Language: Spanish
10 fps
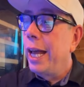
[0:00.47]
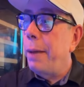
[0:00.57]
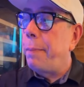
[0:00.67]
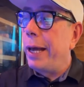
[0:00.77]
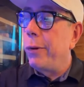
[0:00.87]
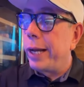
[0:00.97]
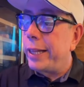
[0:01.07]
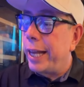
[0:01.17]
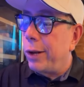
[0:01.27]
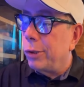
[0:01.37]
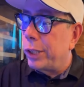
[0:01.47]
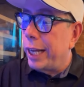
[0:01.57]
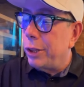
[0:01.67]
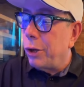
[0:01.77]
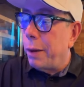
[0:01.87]
Espero que estén
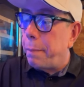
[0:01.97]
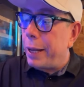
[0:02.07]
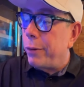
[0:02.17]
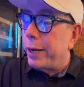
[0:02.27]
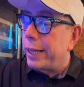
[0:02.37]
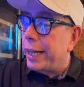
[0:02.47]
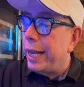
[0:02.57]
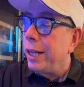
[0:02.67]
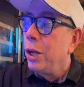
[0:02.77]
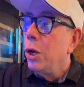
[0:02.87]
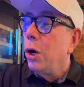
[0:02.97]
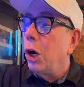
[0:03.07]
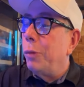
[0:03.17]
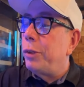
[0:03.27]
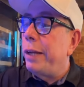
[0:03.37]
contentos, espero que estén
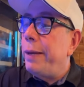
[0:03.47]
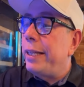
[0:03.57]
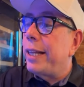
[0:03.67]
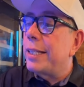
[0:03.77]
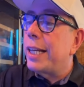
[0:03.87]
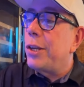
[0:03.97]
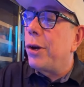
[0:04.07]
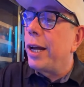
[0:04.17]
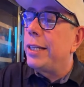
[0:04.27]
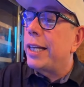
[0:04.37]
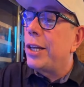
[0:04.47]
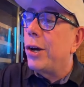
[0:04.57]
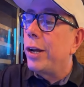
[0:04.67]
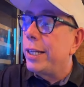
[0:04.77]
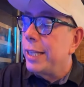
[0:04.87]
optimistas, señoras y
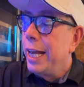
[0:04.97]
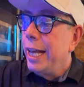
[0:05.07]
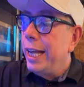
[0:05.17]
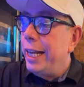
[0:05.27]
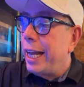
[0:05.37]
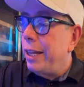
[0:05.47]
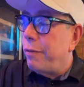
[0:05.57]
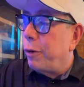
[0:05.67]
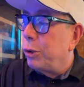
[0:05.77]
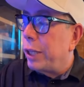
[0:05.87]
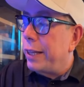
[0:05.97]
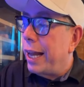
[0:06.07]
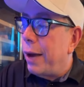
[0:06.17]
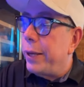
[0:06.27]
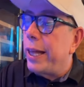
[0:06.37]
señores, y que disfruten
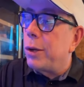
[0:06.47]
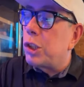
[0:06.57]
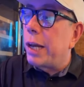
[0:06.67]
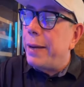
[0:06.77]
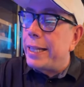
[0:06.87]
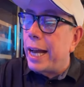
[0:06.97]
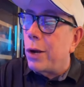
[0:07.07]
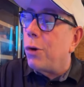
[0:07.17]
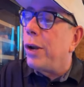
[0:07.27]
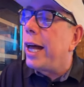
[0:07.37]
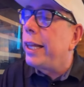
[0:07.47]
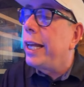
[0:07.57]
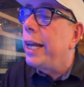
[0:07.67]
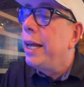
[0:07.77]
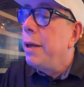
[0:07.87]
de la vida, no se metan con
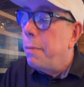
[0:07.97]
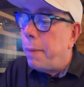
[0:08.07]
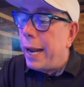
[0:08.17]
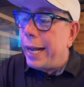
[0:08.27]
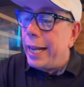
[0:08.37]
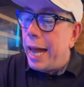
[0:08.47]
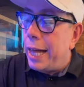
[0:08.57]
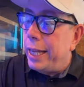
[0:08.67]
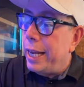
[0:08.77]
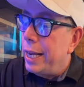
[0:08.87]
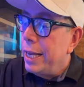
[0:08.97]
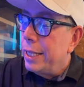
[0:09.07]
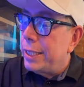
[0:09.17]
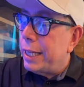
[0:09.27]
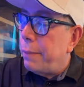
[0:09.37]
nadie para que nadie
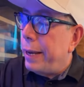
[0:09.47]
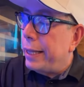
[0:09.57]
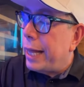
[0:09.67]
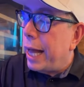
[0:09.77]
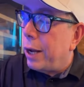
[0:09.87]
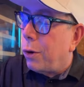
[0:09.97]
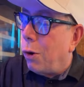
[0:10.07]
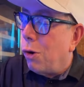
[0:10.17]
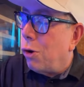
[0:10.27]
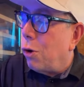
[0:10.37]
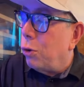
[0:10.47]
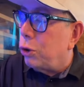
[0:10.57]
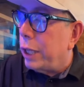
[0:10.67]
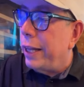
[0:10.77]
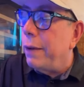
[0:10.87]
se meta con
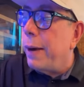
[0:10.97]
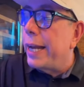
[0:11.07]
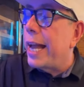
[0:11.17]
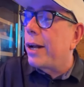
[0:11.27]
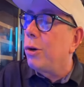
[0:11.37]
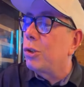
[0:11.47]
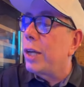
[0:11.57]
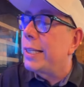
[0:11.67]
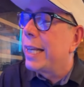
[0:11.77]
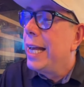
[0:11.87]
ustedes. Varias cosas